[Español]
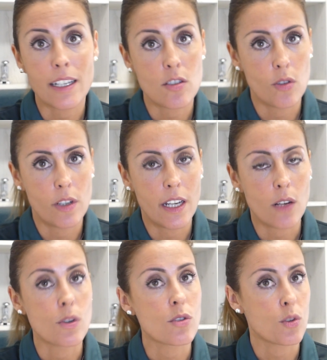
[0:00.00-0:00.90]

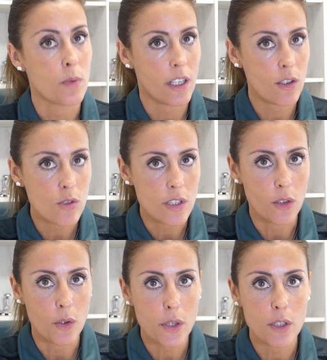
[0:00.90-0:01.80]
gestionar nuestros pequeños
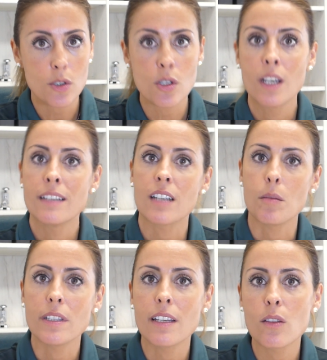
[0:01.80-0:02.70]
negocios,
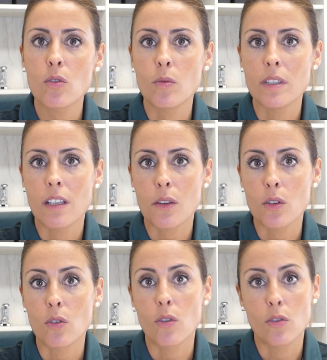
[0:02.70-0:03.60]
tramitar
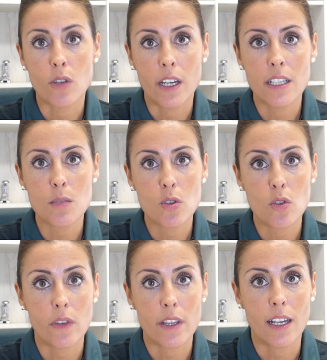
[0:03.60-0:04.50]
documentación con organismos
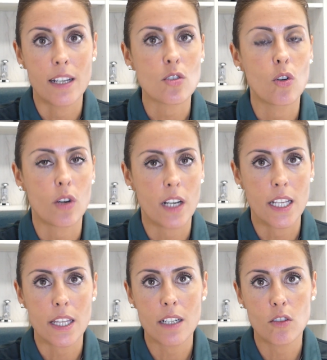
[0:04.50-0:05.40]
oficiales o
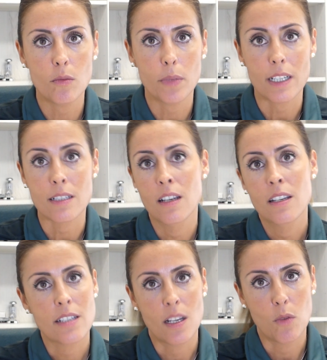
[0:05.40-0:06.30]
realizar compras
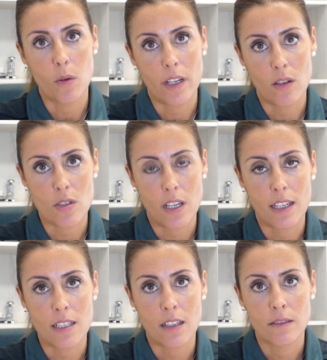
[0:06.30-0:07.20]
sin movernos de
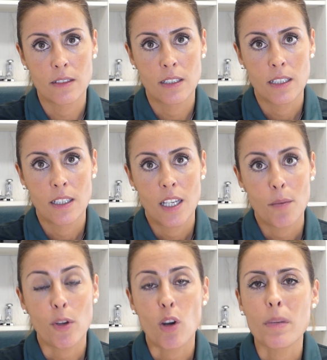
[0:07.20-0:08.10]
casa.
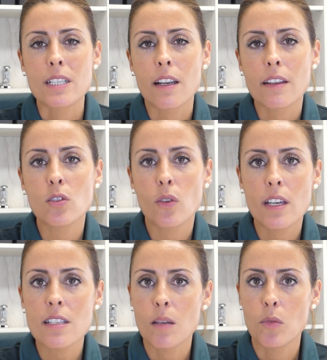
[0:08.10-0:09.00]
Pero a pesar de
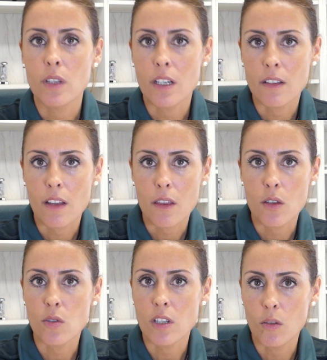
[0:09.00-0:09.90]
toda esa
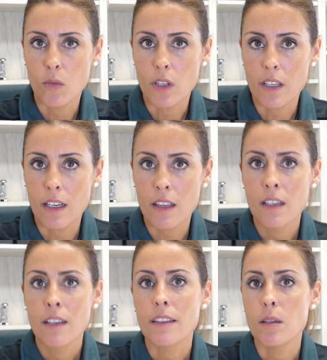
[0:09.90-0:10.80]
modernización y comodidad,
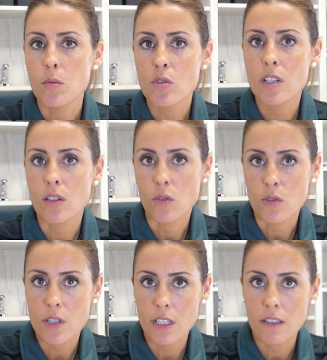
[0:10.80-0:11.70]
debemos ser
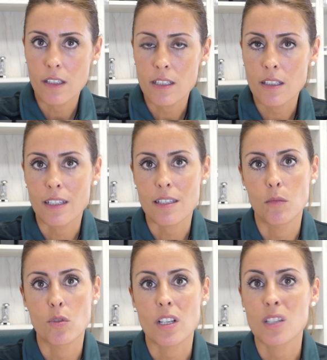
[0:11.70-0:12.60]
conscientes que
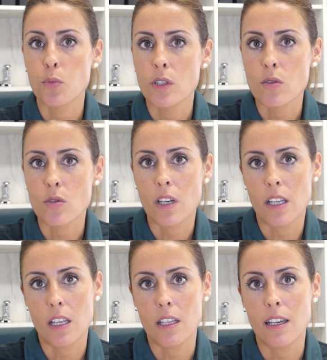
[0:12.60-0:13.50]
estamos expuestos
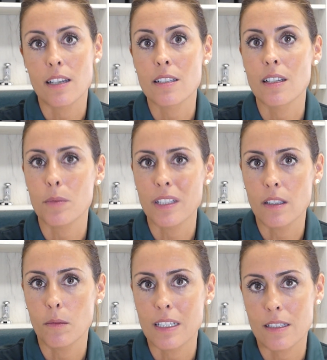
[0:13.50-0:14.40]
cada día a ser
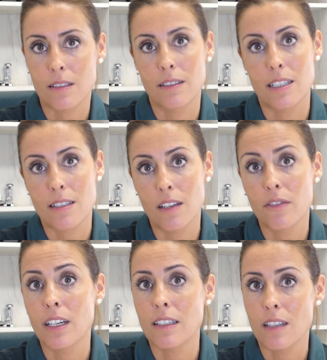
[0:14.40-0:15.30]
víctimas de
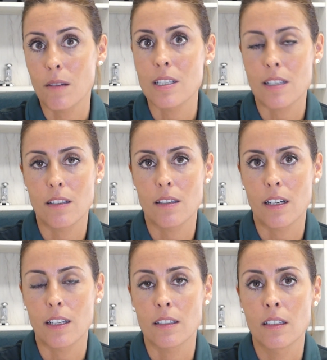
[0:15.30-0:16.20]
estafa a través de
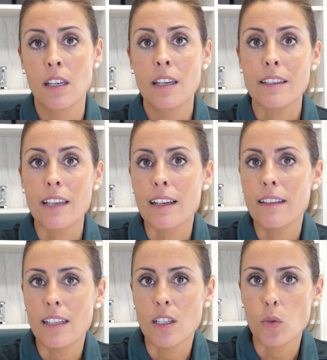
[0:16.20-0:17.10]
Internet, ya que
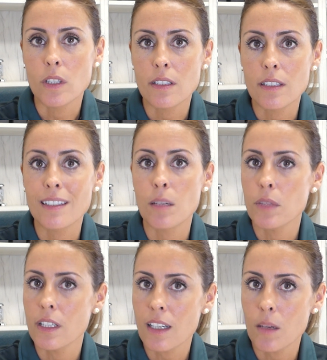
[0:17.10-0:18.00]
el delincuente
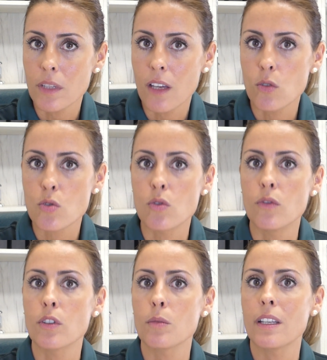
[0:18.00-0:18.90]
también ha cambiado su
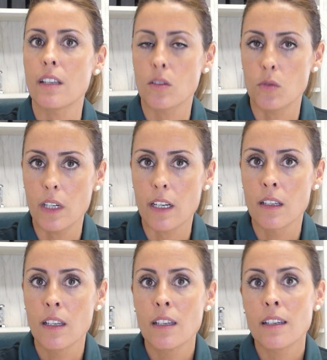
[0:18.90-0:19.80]
forma de
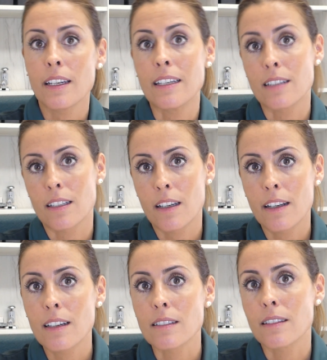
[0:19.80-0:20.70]
actuar y
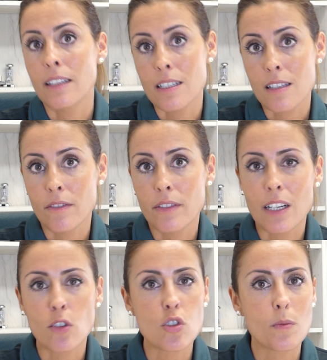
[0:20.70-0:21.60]
tratará de
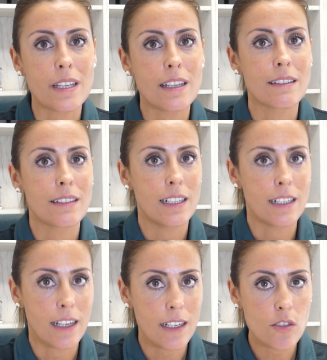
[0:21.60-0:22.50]
estafarnos mediante el
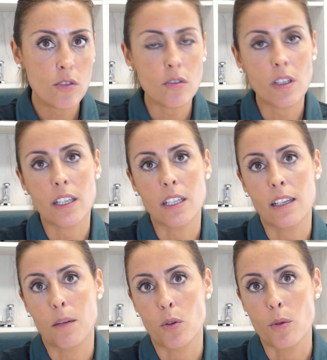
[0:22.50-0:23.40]
engaño
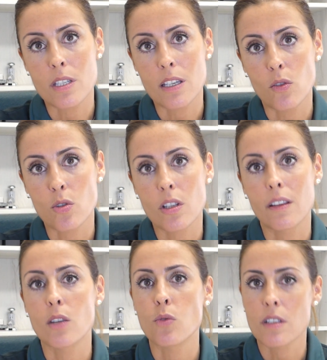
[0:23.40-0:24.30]
y aprovechándose
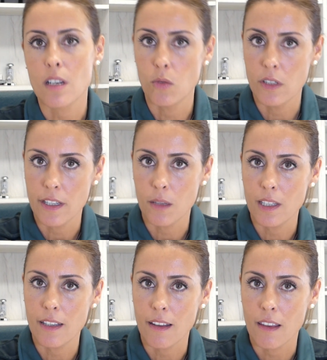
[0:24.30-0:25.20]
de nuestra
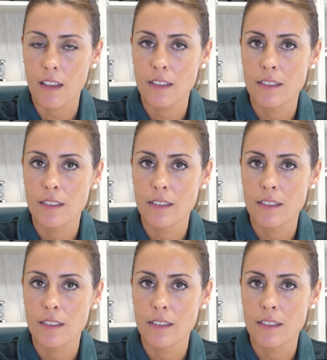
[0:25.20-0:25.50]
vulnerabilidad.